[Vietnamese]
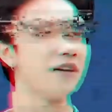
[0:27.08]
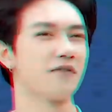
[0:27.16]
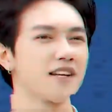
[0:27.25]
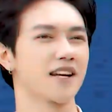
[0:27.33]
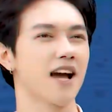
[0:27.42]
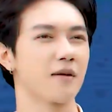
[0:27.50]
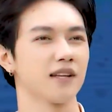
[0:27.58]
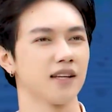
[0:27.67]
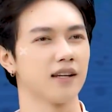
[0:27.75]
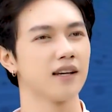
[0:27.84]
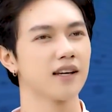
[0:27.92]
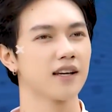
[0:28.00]
Về Việt Nam thì
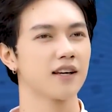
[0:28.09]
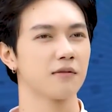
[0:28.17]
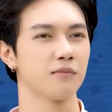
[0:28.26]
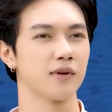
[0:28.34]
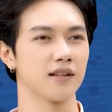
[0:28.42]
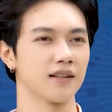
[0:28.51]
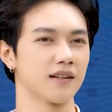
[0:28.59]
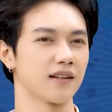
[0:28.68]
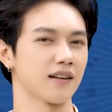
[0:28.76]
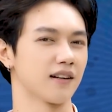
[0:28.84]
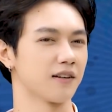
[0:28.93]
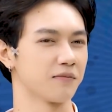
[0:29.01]
mình
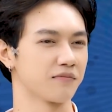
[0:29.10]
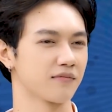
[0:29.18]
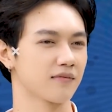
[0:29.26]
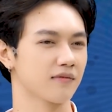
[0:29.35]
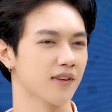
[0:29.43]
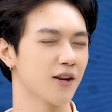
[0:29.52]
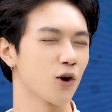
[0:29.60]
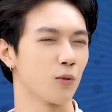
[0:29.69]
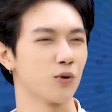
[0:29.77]
uh, thay đổi